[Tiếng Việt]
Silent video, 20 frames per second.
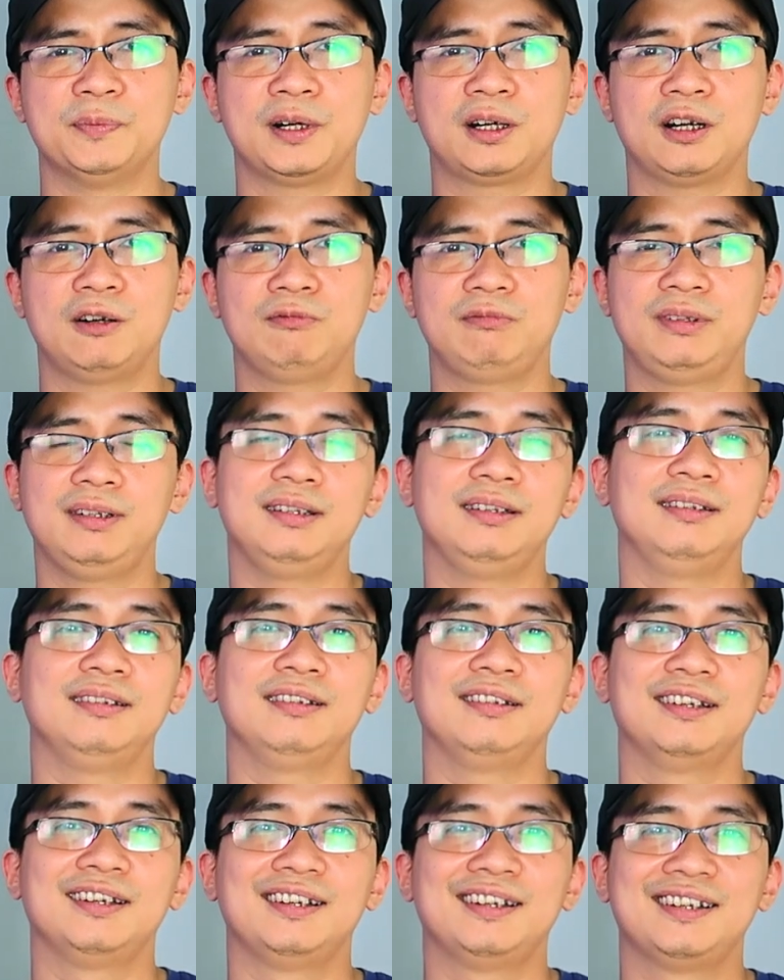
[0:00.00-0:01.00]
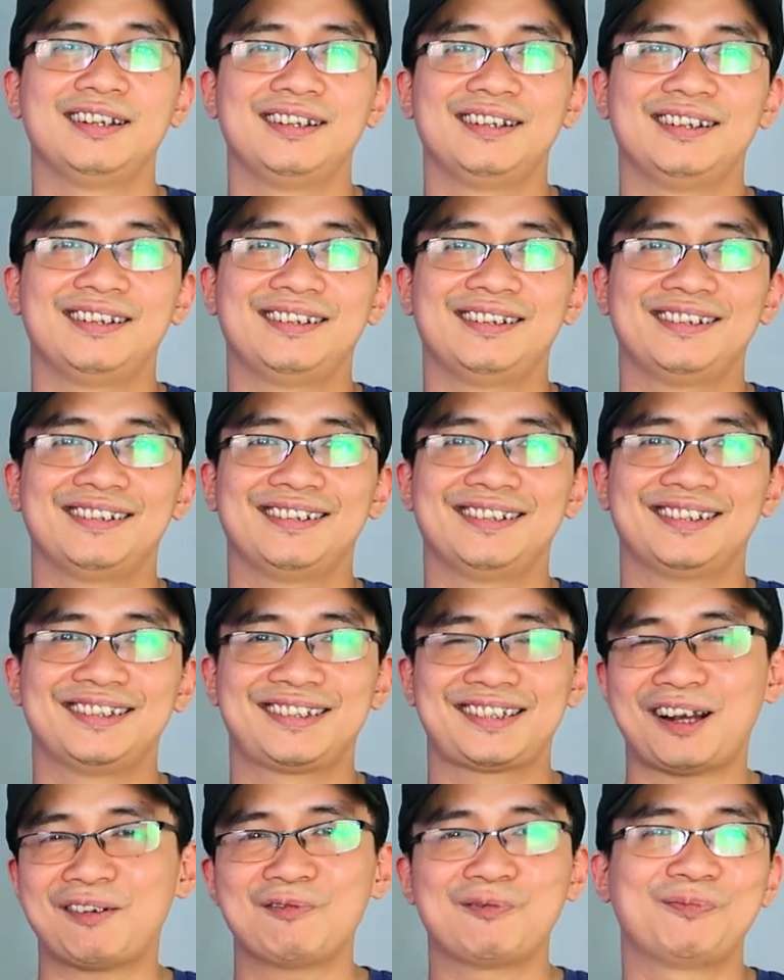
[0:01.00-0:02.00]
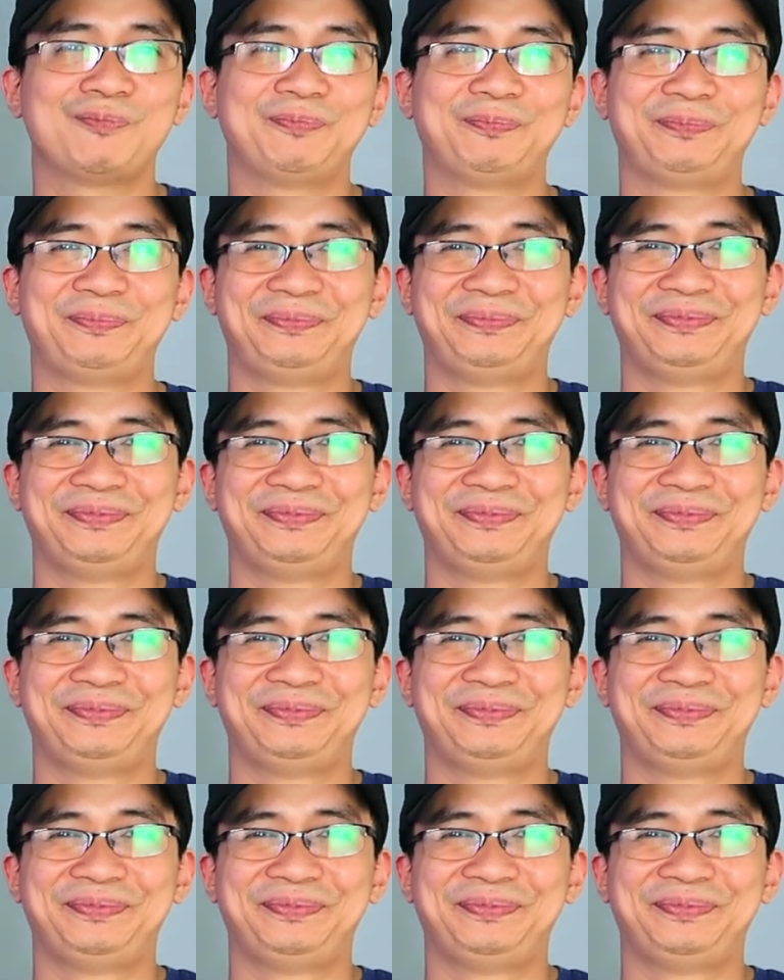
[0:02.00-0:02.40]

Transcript: còn nếu mà không thì xong